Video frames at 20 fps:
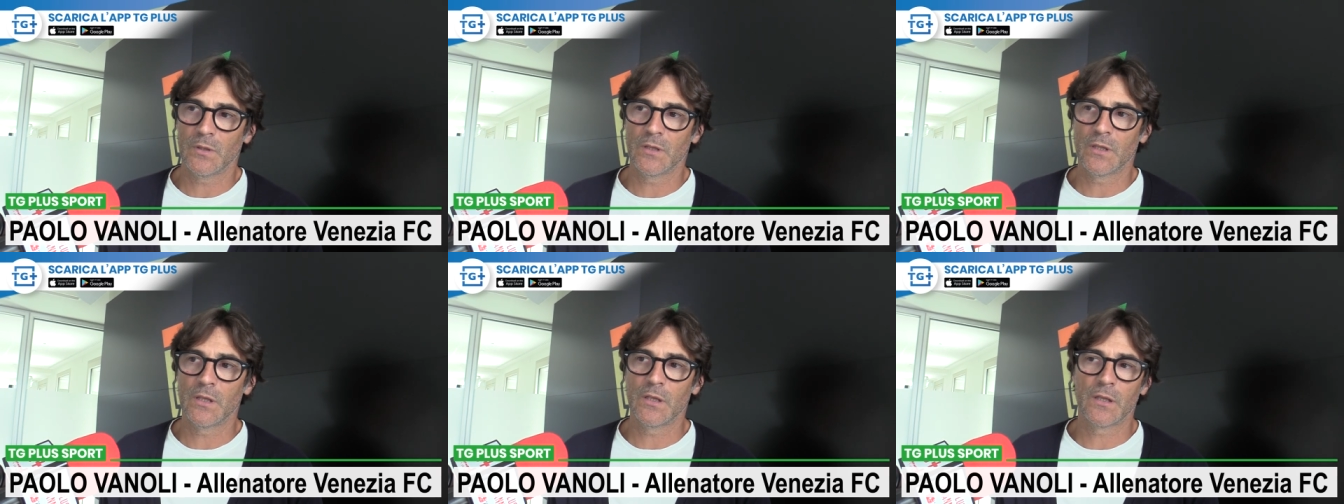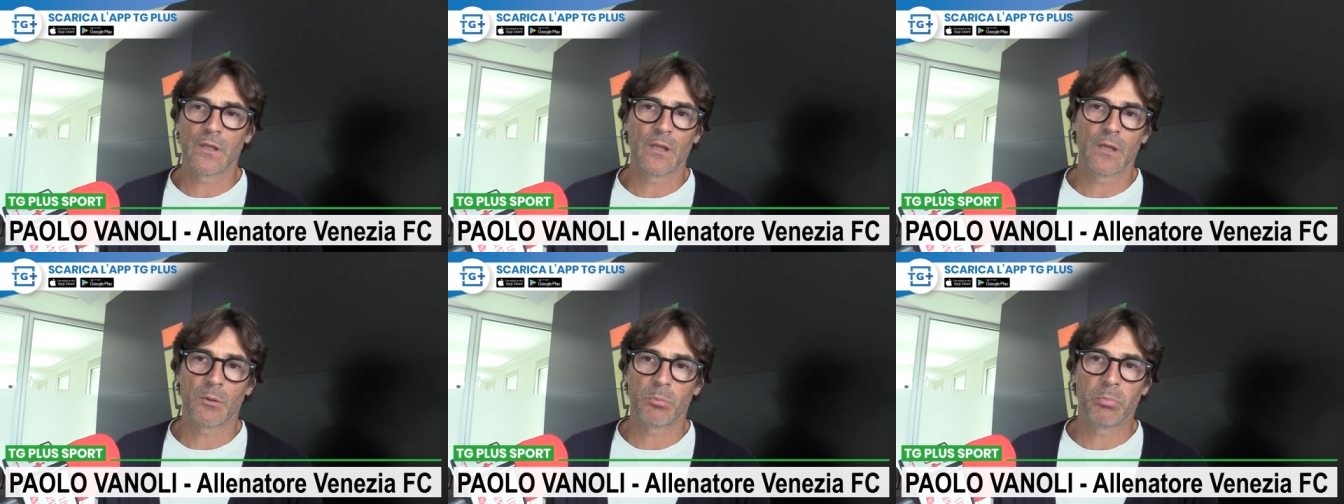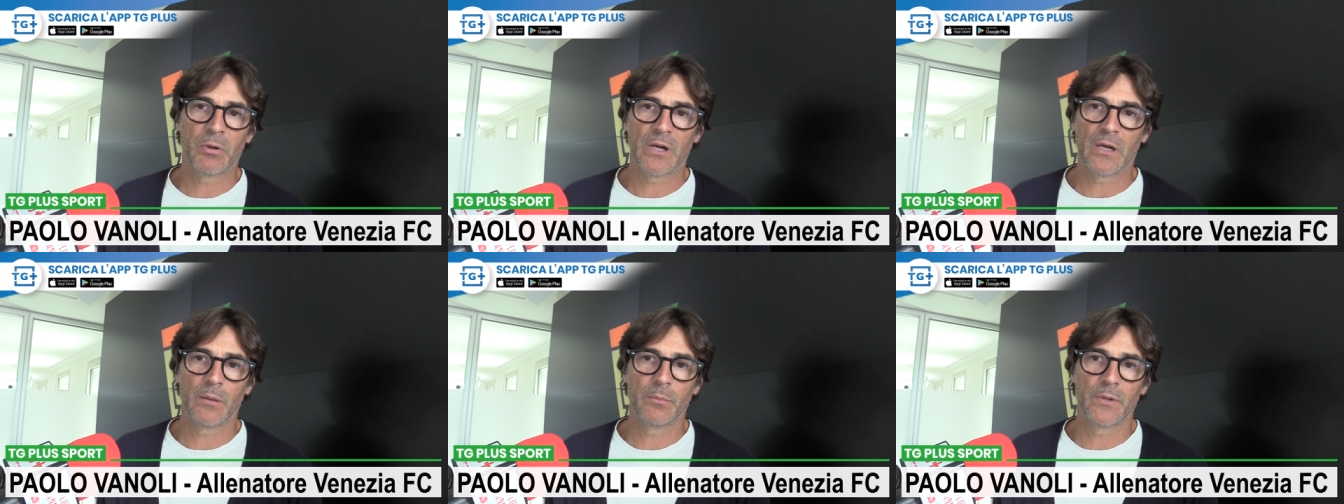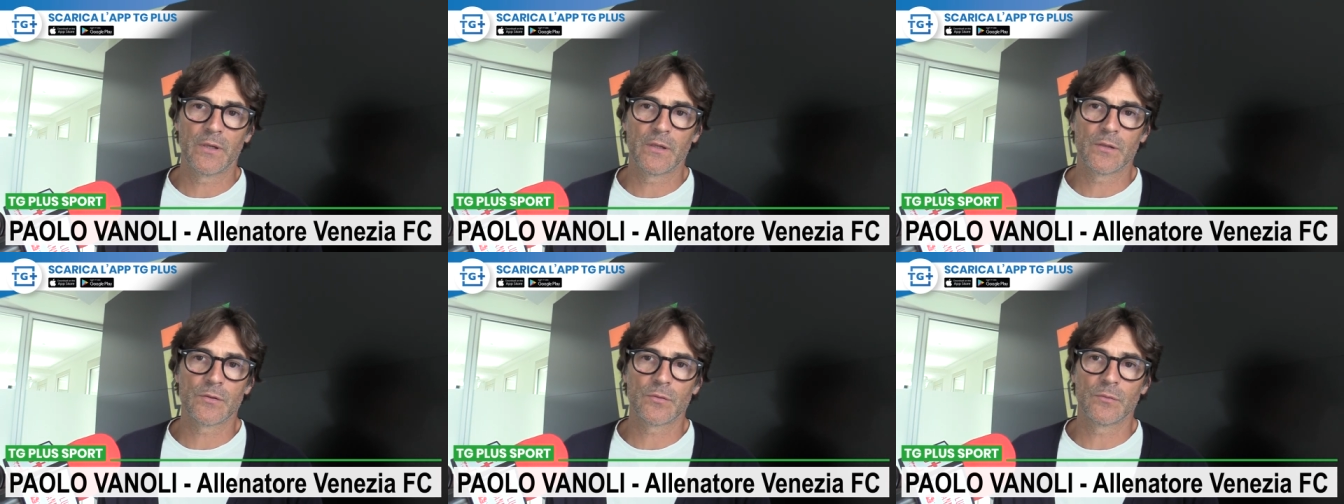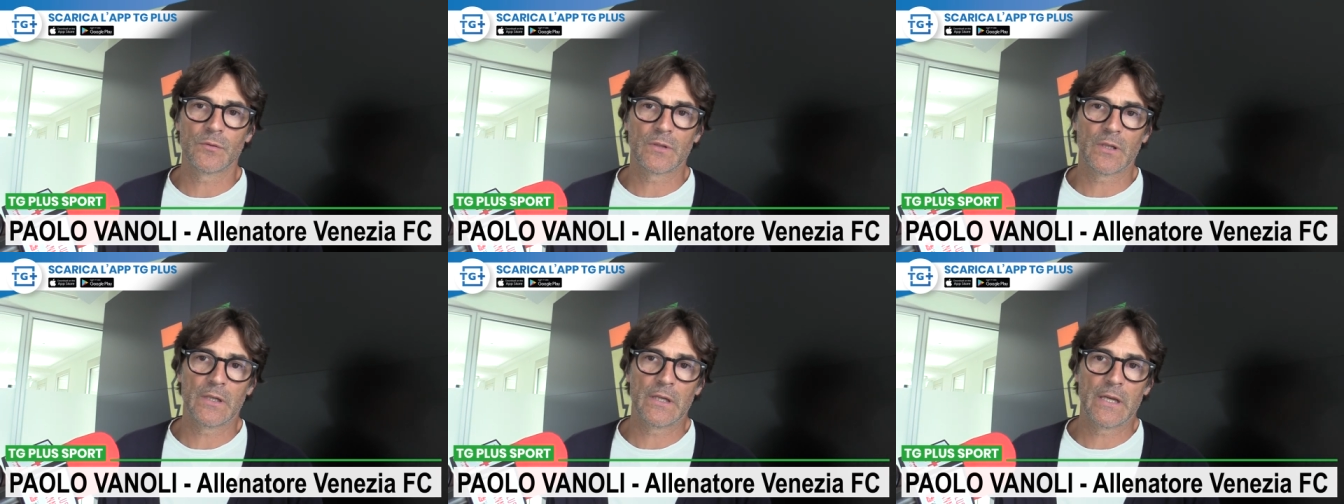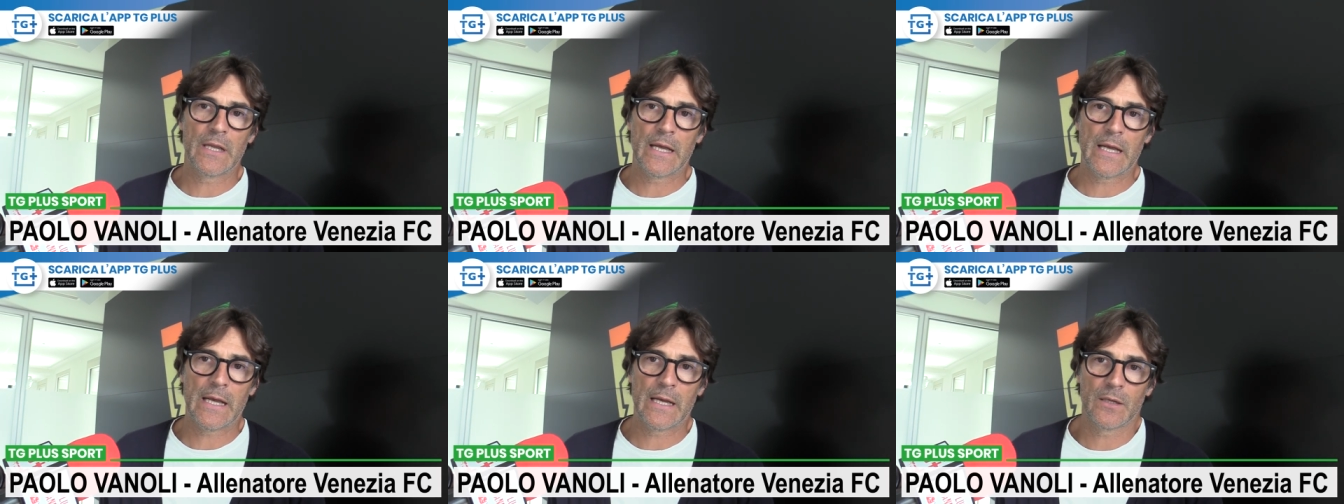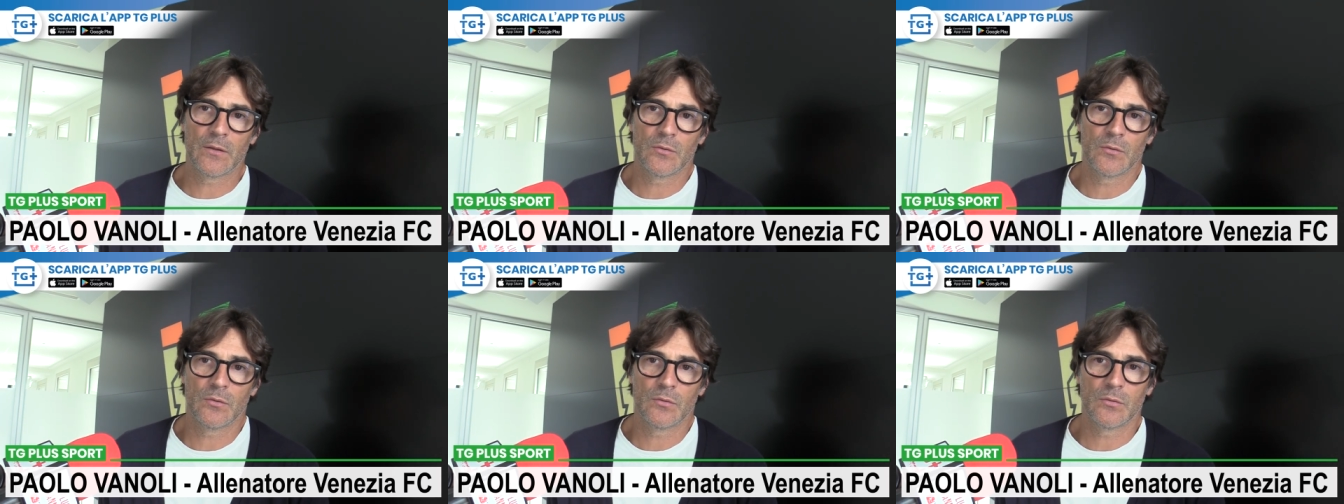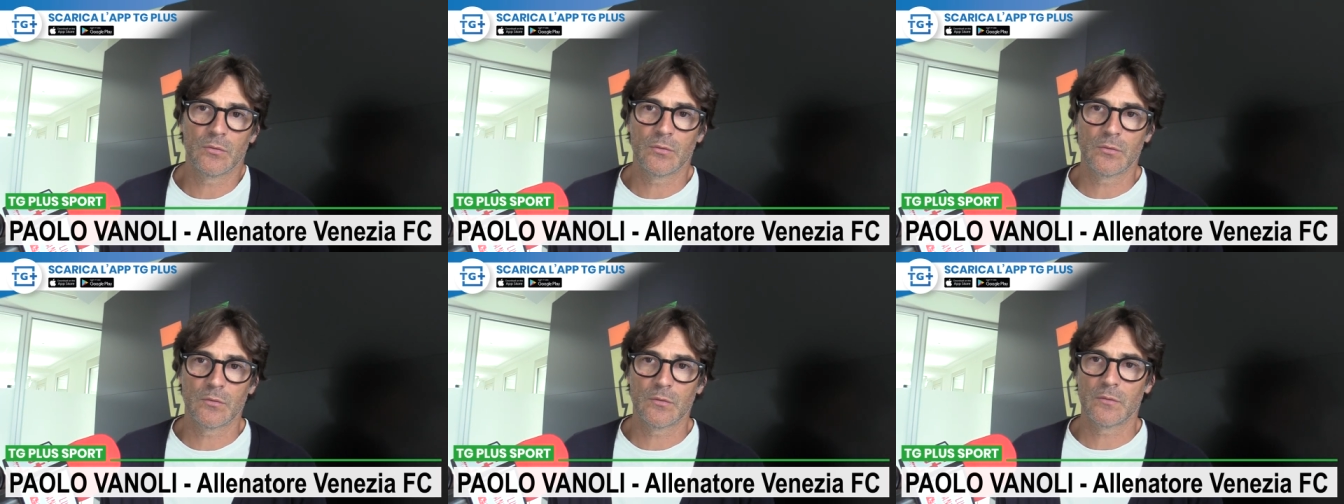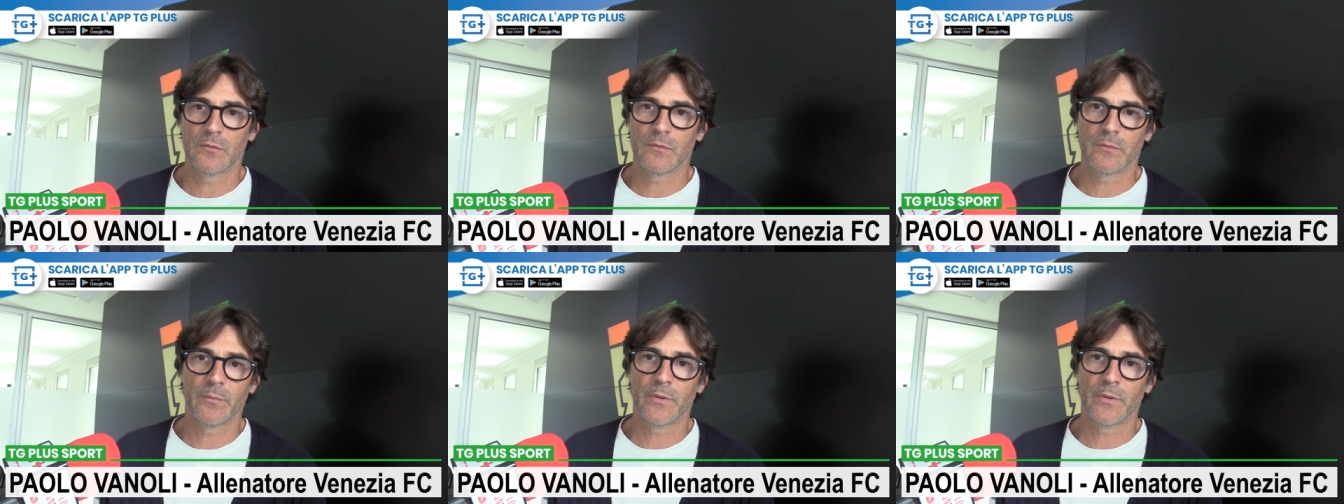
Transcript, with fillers: Ghichier parla benissimo italiano,